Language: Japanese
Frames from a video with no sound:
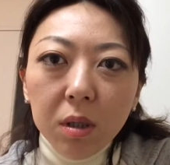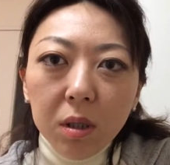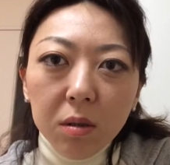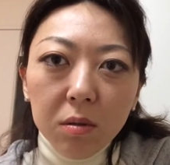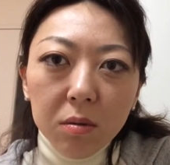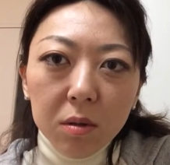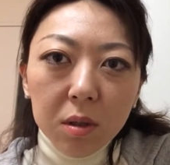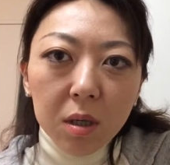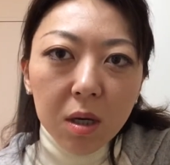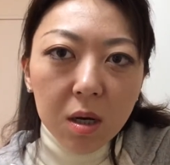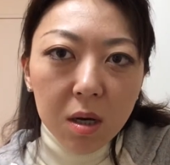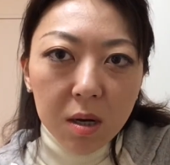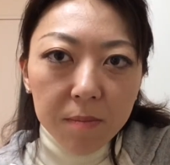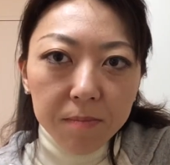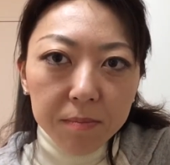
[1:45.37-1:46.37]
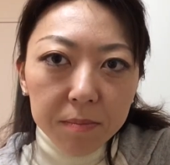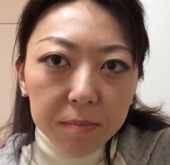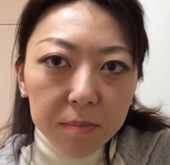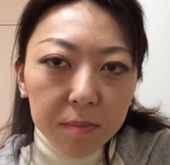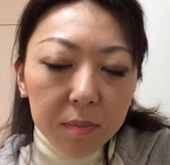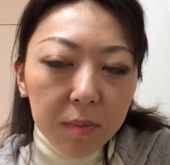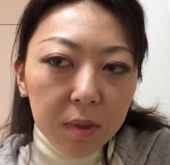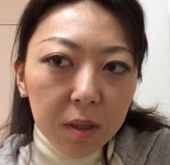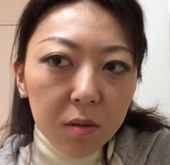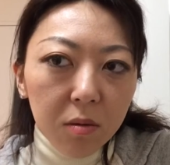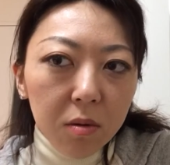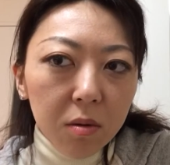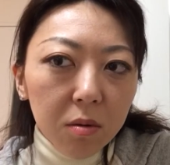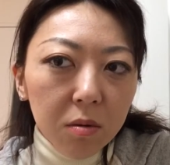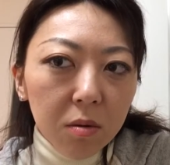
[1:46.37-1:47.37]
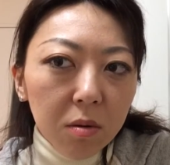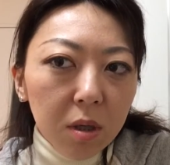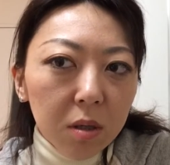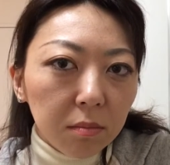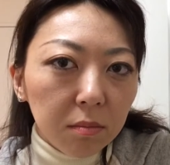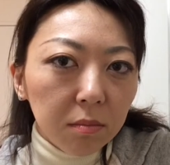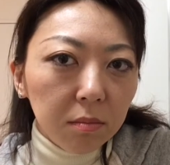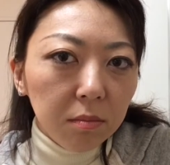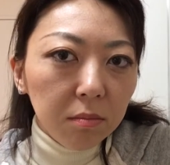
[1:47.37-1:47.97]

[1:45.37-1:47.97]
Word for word: ていうかいろいろとあの、